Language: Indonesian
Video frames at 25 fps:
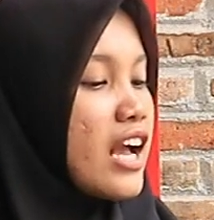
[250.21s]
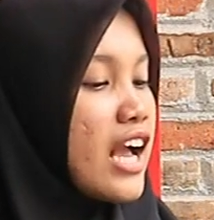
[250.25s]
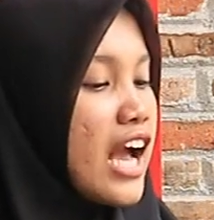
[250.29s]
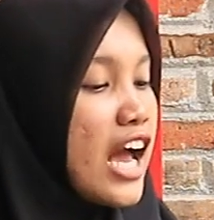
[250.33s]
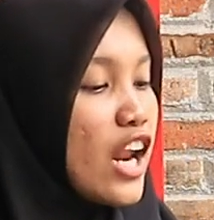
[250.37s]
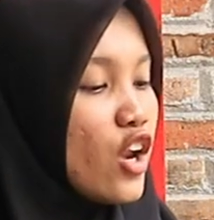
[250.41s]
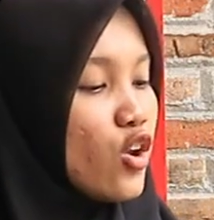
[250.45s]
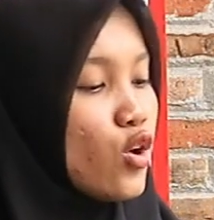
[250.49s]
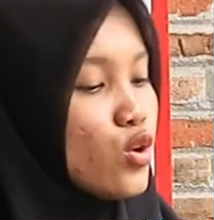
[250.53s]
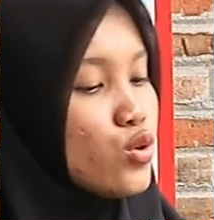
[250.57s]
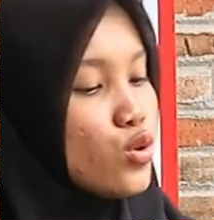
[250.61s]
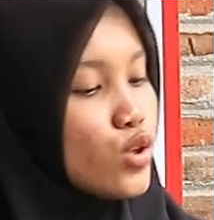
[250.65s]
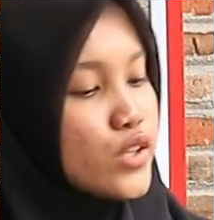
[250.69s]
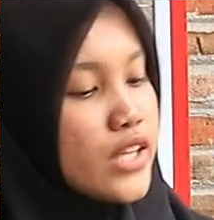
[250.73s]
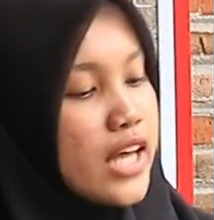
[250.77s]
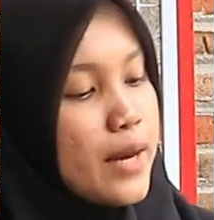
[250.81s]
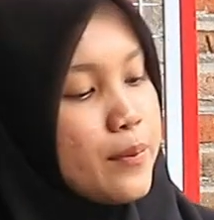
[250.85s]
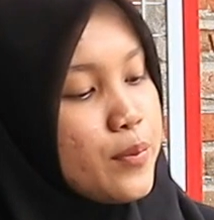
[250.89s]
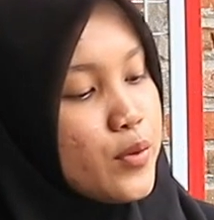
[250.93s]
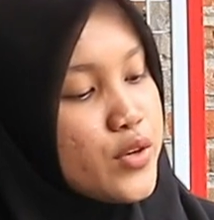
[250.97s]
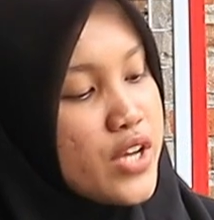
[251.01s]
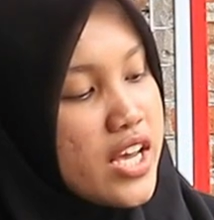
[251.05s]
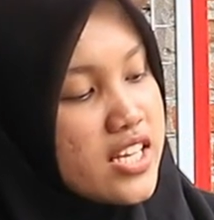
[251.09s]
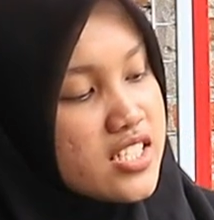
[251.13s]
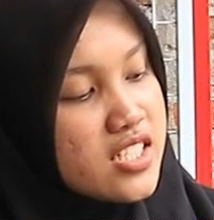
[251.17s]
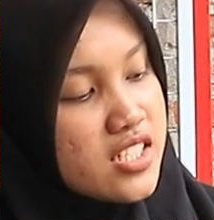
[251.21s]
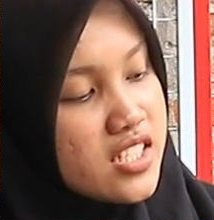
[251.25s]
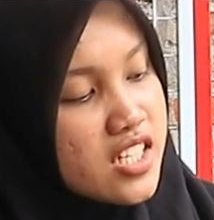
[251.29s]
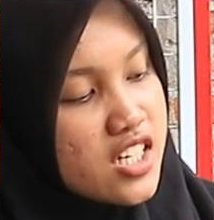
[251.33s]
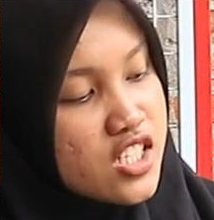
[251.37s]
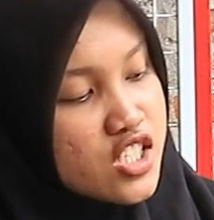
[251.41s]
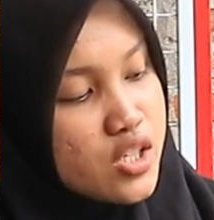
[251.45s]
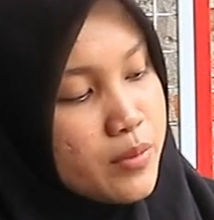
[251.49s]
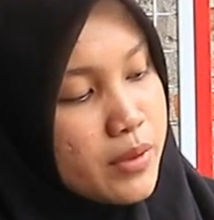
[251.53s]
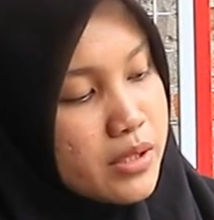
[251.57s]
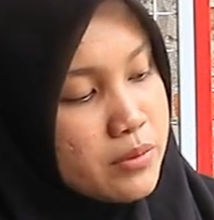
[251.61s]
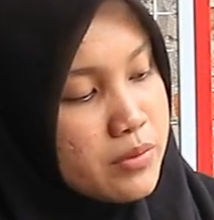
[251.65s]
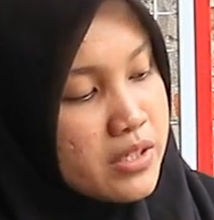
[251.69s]
Kalau untuk tabungnya
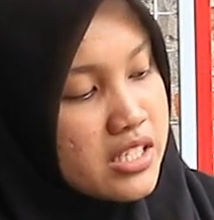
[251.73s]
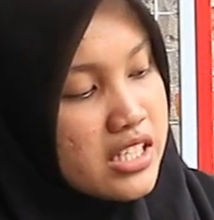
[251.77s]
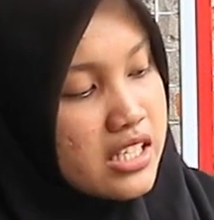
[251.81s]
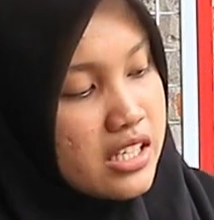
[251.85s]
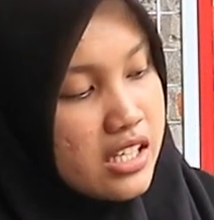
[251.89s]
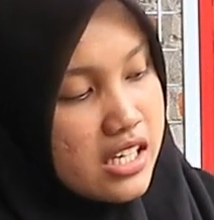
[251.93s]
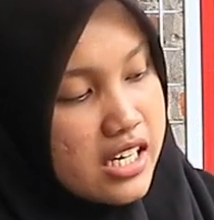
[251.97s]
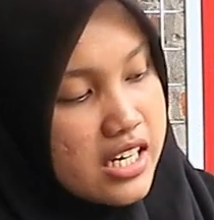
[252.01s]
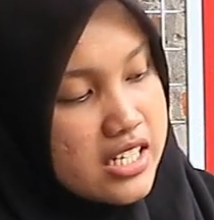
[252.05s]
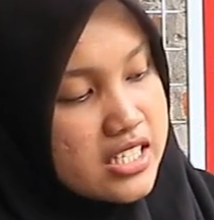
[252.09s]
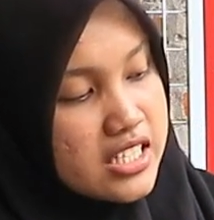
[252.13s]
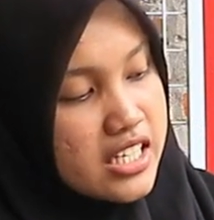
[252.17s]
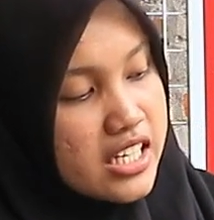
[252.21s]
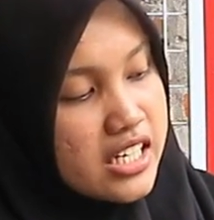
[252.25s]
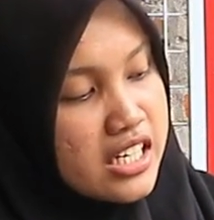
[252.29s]
sendiri sobat bedilers,